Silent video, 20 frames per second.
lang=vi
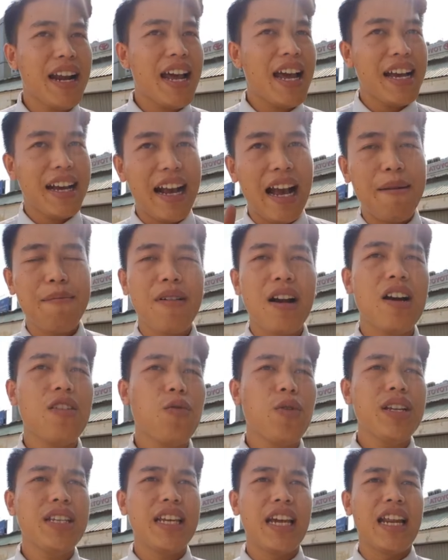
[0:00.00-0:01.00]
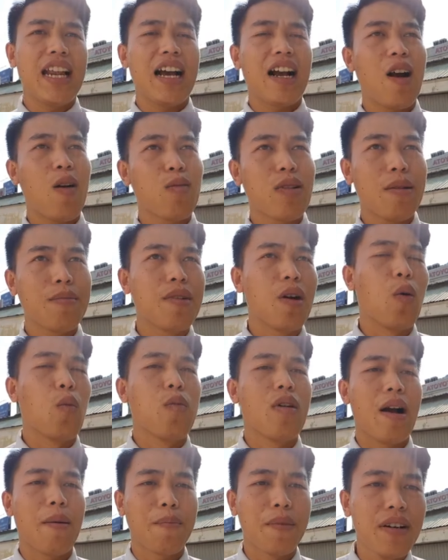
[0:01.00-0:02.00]
ra cam kết với anh chị là không đâm
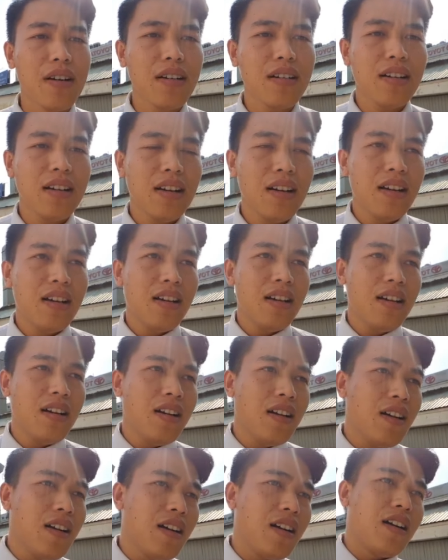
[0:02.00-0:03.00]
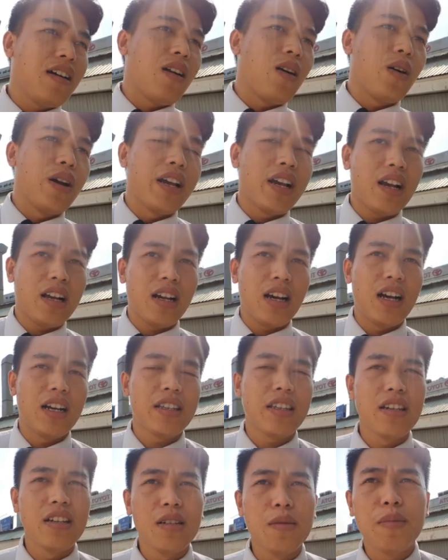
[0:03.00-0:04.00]
đụng, ngập nước, rồi
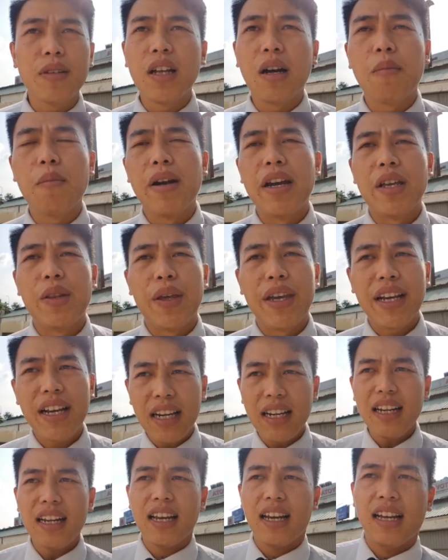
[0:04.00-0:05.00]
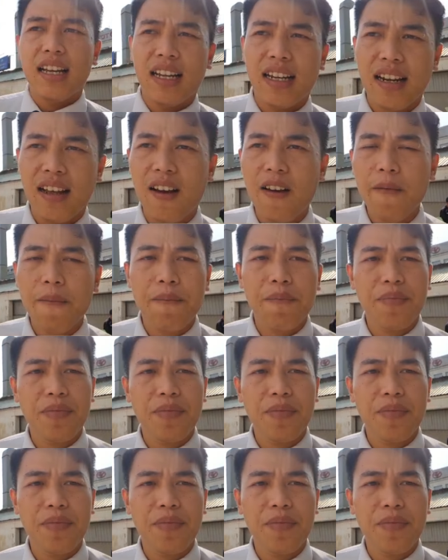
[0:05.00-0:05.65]
chưa từng bị thủy kích nè. Đó.